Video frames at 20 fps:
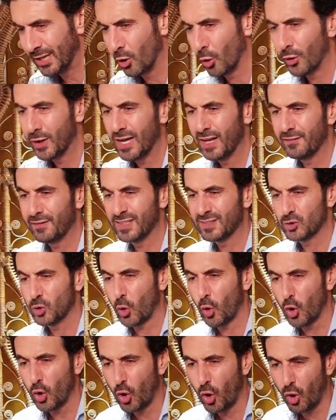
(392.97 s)
Grenade va se
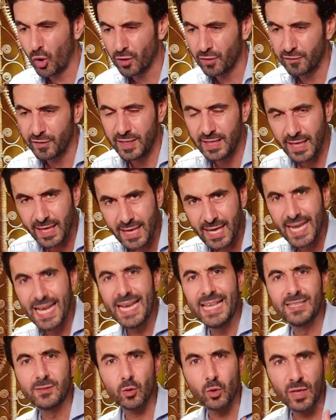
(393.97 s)
recroqueviller et
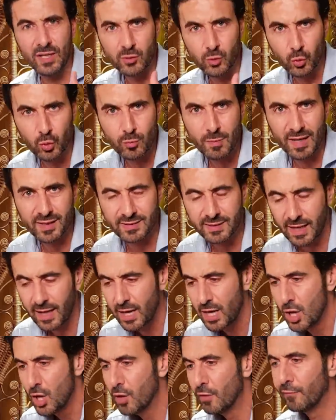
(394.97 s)
les occasions du Barça
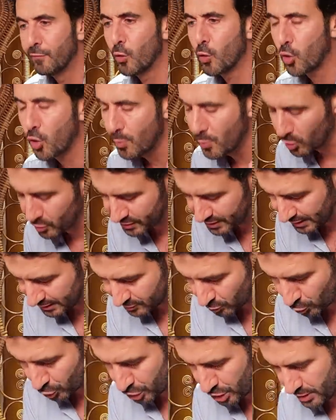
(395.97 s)
vont commencer à
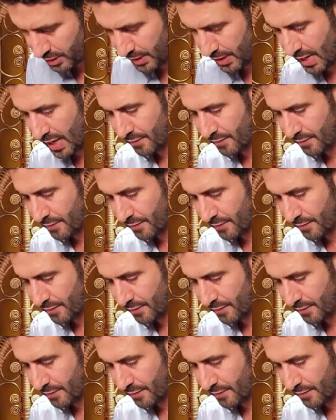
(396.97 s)
s'enchaîner.